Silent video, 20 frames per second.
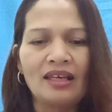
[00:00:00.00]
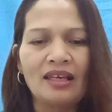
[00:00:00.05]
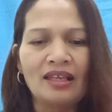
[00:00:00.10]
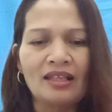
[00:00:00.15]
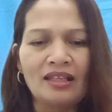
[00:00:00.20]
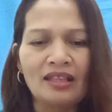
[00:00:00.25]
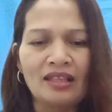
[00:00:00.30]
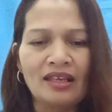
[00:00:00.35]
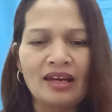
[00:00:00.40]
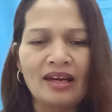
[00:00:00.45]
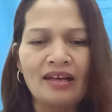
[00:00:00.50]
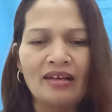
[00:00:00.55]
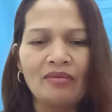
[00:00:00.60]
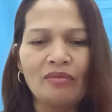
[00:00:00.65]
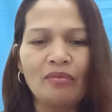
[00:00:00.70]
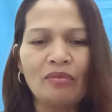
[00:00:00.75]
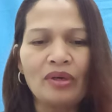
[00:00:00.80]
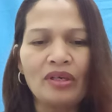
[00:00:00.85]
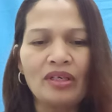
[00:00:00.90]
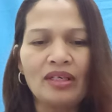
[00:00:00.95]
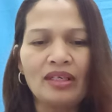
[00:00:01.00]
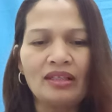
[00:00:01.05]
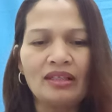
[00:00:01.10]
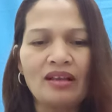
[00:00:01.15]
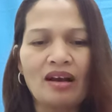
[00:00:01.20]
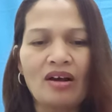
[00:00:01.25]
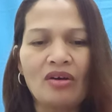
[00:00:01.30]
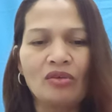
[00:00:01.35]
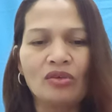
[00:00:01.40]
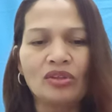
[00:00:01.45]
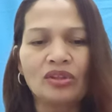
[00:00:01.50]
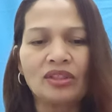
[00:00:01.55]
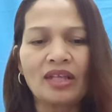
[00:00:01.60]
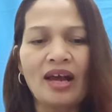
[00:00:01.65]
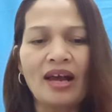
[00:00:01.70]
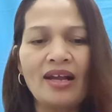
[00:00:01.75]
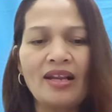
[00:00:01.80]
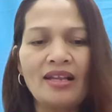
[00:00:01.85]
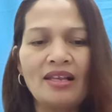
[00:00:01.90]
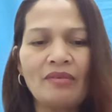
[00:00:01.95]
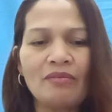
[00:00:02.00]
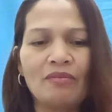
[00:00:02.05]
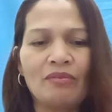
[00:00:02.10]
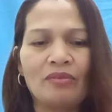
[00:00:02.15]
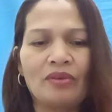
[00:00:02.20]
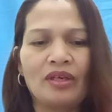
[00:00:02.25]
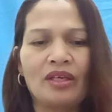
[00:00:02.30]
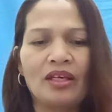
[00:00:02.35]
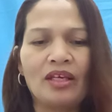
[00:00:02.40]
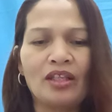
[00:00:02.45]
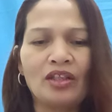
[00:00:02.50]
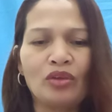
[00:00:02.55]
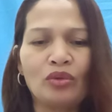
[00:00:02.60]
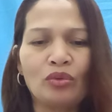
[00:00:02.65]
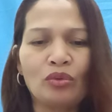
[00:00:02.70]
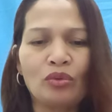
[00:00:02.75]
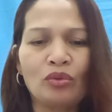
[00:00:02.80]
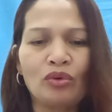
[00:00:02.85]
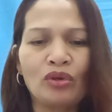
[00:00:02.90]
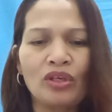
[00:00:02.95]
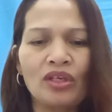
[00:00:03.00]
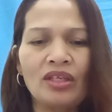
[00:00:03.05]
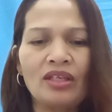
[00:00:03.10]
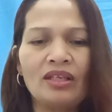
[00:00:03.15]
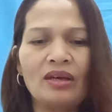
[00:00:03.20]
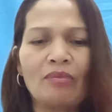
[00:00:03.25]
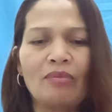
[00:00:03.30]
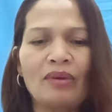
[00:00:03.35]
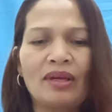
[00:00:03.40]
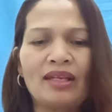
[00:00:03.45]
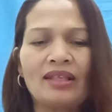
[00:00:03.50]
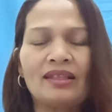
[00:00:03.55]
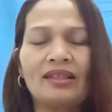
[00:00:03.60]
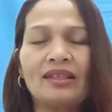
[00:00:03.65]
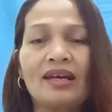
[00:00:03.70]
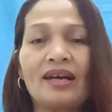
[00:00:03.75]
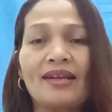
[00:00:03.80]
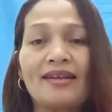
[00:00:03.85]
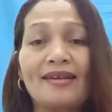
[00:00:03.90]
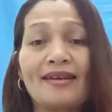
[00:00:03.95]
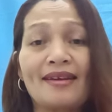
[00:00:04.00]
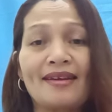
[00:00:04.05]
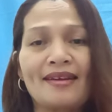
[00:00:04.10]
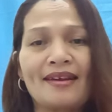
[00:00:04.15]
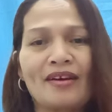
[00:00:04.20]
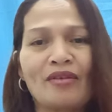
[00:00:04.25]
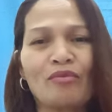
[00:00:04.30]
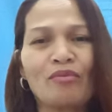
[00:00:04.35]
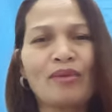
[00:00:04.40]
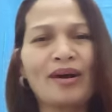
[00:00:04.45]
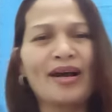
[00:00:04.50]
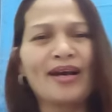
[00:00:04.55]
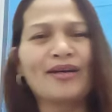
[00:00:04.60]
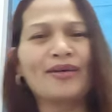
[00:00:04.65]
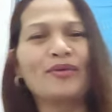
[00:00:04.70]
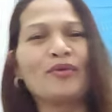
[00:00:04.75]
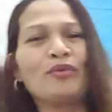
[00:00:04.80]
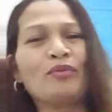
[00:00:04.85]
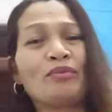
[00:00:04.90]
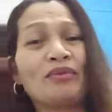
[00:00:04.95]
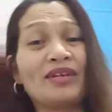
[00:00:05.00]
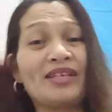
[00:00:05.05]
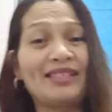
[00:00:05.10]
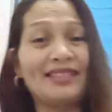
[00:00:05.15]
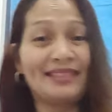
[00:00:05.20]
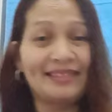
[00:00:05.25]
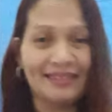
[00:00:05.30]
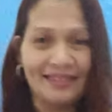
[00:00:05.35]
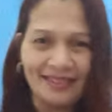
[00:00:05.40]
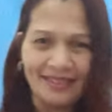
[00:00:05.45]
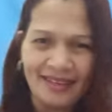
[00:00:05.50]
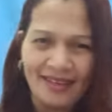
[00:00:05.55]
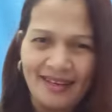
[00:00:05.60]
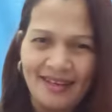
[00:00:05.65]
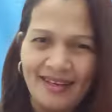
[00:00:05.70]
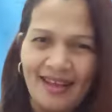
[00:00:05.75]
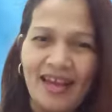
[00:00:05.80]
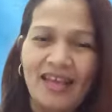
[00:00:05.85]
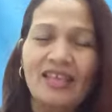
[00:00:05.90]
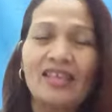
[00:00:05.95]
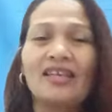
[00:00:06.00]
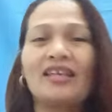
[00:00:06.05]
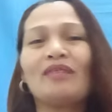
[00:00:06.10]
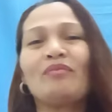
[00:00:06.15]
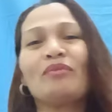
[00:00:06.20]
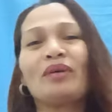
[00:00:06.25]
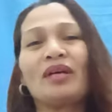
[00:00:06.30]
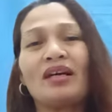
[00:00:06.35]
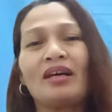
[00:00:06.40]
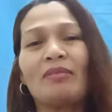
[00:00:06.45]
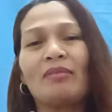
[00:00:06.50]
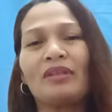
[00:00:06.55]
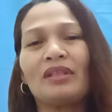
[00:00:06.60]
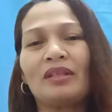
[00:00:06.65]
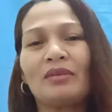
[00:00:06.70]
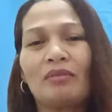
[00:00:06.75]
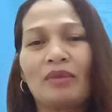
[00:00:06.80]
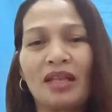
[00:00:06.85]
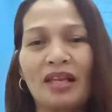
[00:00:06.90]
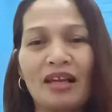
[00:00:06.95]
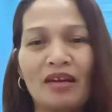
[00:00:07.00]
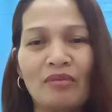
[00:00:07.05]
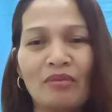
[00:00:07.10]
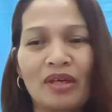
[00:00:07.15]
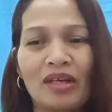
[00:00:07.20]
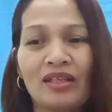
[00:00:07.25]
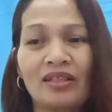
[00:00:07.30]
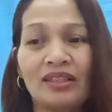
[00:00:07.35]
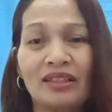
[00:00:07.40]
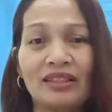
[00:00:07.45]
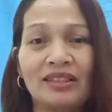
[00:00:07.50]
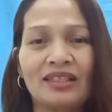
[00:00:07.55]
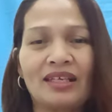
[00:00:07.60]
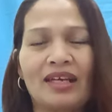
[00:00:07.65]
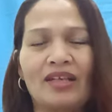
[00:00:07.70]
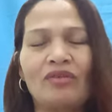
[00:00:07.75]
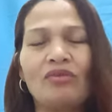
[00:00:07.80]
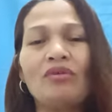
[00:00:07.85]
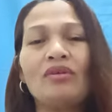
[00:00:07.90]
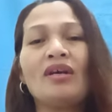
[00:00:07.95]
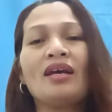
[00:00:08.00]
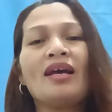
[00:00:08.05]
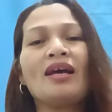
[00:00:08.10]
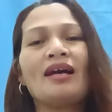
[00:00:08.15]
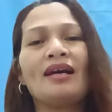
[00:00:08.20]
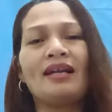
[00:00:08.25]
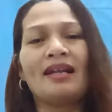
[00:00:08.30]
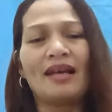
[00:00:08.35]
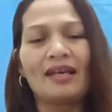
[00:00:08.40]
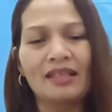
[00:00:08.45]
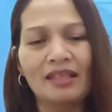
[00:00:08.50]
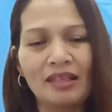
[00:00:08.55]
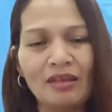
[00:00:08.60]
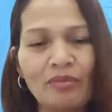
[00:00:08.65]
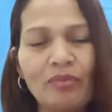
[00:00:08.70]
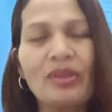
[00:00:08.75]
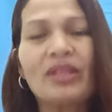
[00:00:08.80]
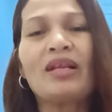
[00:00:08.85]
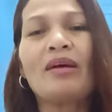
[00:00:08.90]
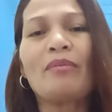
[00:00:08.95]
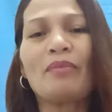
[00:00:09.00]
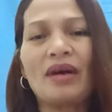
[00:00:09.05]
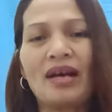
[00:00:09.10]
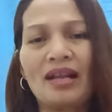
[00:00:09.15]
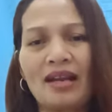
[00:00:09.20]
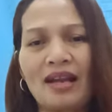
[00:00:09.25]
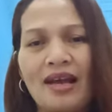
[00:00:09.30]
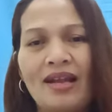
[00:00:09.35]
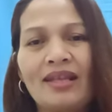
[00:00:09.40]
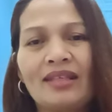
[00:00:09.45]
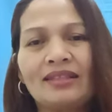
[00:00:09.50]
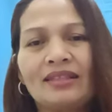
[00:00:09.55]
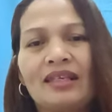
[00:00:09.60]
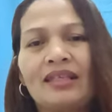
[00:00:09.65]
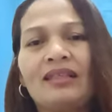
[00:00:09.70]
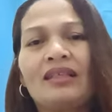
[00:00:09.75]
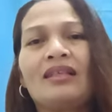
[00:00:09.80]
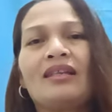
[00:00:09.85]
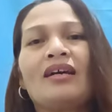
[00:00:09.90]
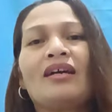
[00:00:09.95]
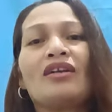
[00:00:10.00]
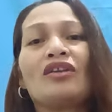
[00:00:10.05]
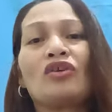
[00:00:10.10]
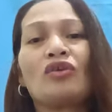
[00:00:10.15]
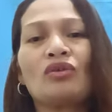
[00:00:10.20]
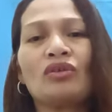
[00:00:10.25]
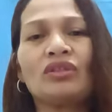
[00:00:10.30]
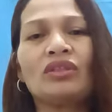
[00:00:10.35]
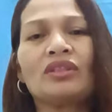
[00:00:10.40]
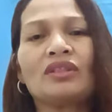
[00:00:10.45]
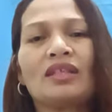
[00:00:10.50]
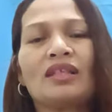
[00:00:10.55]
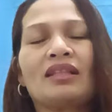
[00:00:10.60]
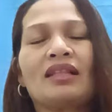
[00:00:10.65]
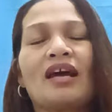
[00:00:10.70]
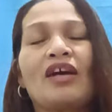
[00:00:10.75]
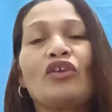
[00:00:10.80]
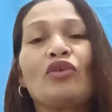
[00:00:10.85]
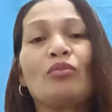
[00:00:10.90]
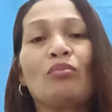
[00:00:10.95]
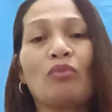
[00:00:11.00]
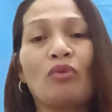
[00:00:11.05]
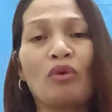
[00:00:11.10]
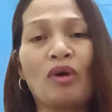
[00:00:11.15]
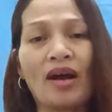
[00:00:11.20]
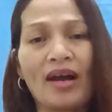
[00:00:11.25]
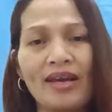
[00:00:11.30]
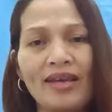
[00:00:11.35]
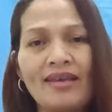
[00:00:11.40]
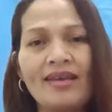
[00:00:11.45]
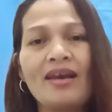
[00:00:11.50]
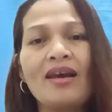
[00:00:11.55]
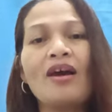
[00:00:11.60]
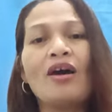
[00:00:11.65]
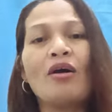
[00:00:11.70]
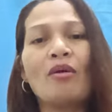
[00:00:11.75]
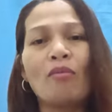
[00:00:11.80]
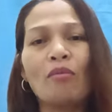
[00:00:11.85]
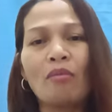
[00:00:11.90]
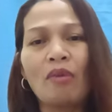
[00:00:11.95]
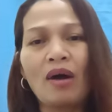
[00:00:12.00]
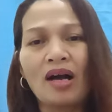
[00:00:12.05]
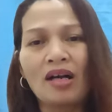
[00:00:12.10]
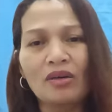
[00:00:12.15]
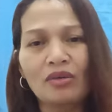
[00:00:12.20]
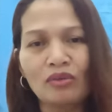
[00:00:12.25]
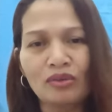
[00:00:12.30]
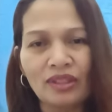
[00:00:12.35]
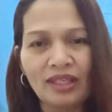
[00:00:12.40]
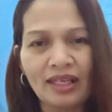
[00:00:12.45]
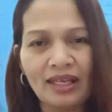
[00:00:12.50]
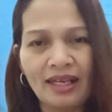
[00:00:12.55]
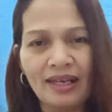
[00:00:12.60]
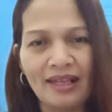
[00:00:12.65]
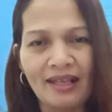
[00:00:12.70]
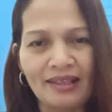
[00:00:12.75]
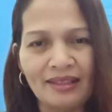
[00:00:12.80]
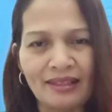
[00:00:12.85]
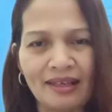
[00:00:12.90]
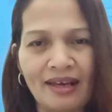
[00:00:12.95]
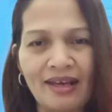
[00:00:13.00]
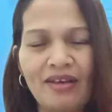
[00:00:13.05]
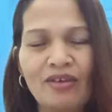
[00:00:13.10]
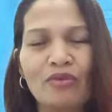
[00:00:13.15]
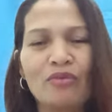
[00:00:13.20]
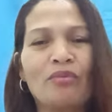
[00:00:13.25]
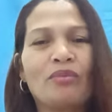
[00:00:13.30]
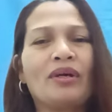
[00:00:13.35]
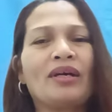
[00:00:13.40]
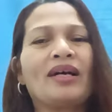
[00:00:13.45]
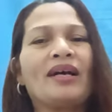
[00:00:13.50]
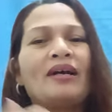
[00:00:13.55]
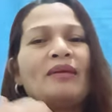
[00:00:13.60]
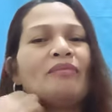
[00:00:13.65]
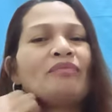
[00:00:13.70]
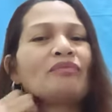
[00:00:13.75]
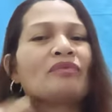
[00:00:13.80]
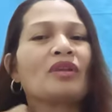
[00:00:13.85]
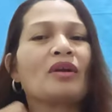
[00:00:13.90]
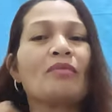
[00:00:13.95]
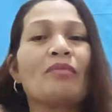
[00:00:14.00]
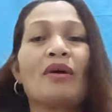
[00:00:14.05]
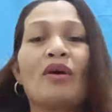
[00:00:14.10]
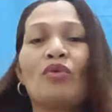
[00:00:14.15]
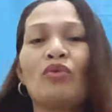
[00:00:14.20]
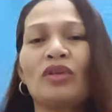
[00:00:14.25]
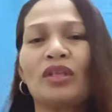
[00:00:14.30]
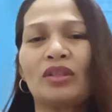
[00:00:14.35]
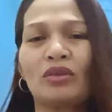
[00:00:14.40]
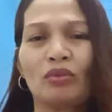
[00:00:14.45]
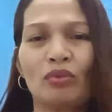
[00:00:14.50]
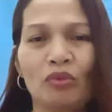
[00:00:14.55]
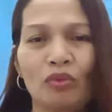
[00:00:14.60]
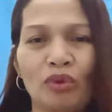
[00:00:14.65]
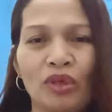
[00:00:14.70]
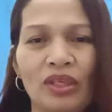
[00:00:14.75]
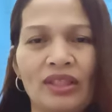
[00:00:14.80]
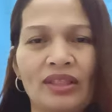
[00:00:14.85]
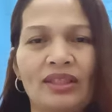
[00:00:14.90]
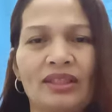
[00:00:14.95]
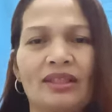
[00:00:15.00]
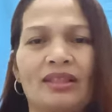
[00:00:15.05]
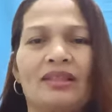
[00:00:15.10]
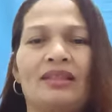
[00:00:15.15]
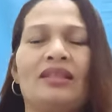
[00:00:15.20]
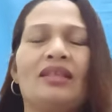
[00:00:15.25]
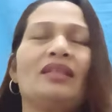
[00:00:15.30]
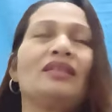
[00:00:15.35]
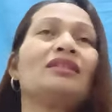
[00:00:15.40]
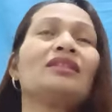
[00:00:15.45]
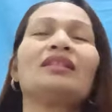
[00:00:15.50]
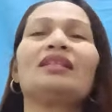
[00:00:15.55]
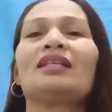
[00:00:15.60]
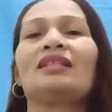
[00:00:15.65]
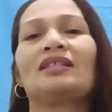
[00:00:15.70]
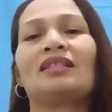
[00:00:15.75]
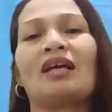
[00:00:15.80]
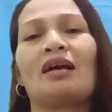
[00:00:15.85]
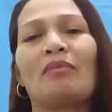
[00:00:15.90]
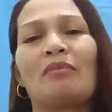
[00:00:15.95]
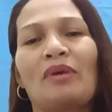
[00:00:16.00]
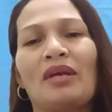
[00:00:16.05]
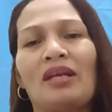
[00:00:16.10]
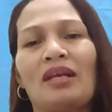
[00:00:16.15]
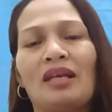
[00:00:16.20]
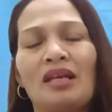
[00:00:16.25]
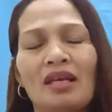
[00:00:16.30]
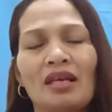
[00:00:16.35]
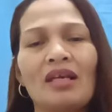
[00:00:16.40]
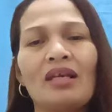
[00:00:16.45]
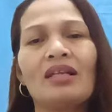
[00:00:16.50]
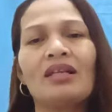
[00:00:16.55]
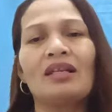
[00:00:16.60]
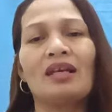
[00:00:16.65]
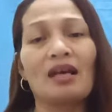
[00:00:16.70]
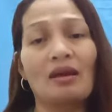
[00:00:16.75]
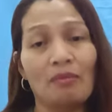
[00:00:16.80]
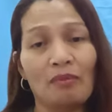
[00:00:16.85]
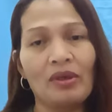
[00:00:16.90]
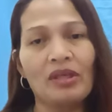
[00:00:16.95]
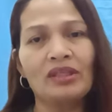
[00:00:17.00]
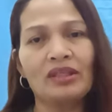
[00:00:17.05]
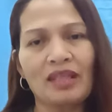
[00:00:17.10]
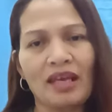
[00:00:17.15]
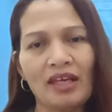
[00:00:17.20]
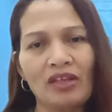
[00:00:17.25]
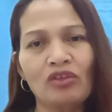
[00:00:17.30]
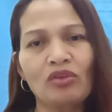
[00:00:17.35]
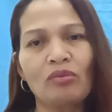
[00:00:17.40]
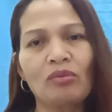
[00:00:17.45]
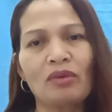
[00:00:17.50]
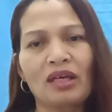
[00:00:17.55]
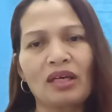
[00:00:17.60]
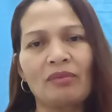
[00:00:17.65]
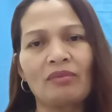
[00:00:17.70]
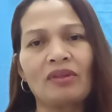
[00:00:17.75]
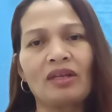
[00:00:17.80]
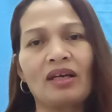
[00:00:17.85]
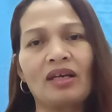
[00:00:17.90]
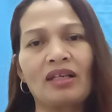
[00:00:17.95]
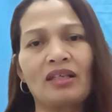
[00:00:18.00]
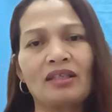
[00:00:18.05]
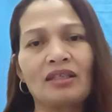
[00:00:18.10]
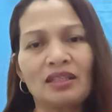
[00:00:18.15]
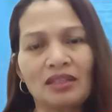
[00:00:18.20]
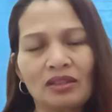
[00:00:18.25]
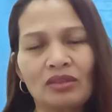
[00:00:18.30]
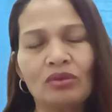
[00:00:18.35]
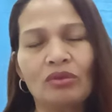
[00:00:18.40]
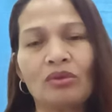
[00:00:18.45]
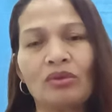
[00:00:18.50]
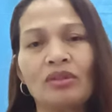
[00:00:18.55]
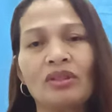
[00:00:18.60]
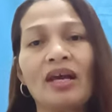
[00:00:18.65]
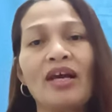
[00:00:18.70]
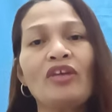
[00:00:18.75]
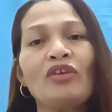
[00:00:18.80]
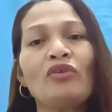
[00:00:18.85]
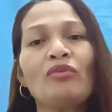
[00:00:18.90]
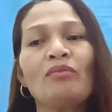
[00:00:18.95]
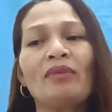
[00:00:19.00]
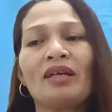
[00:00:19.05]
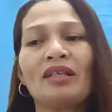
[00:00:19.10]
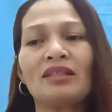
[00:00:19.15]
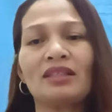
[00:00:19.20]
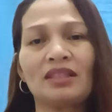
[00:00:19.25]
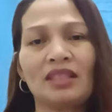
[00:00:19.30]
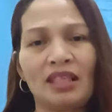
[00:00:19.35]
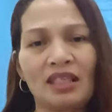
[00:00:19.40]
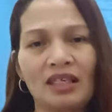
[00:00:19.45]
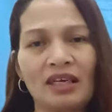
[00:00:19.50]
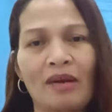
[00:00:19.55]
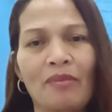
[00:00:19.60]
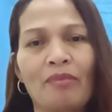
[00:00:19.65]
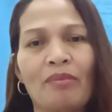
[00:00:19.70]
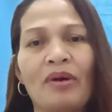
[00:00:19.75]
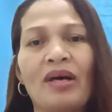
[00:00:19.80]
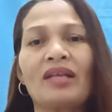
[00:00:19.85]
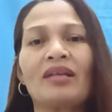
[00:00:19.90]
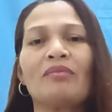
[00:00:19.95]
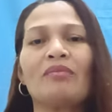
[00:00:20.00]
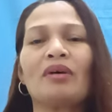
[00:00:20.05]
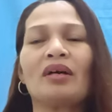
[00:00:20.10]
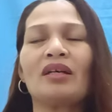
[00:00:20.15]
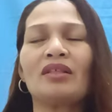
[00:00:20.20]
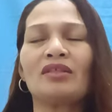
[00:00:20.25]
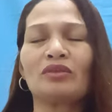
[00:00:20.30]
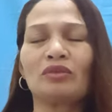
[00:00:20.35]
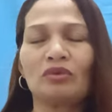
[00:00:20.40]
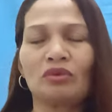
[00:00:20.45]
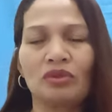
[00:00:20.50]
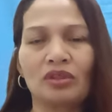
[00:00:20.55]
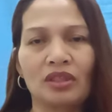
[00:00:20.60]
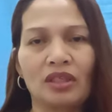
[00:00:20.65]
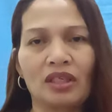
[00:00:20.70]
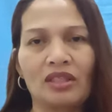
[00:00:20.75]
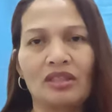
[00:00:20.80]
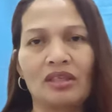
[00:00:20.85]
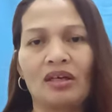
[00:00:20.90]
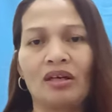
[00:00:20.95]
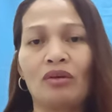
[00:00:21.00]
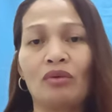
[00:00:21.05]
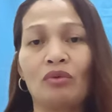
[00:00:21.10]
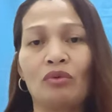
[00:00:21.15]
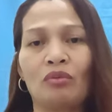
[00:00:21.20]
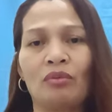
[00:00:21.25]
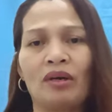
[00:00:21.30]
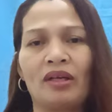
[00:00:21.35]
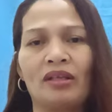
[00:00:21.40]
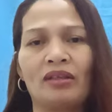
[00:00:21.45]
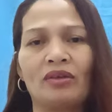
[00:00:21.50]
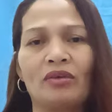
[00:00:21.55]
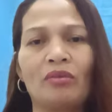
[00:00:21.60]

niyang pagkatao sa hadip ito'y napalitan na ng bago. Praise God. Ayan mga kapatid, bilang mga Kristiyano, laging pinapaalala sa atin ng Diyos na tayo po ay bagong nilalang na. Kumbaga, paulit-ulit niyang sinasabi na kapag tayo tumanggap na kay Kristo, tayo'y magsikap para makasunod sa kanyang kalooban.